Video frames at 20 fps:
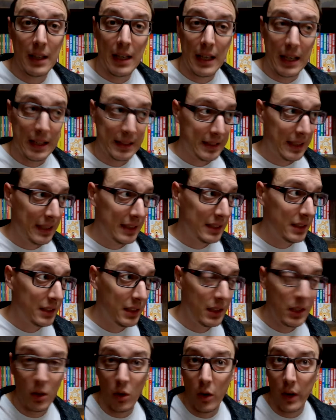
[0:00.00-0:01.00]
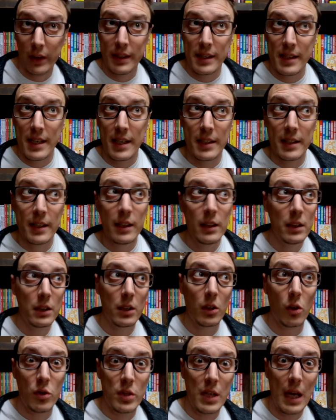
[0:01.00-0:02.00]
ai testi o ai disegni, chi
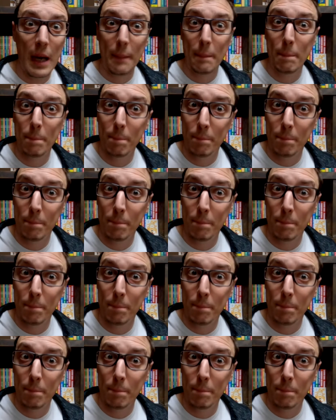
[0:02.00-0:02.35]
lo sa?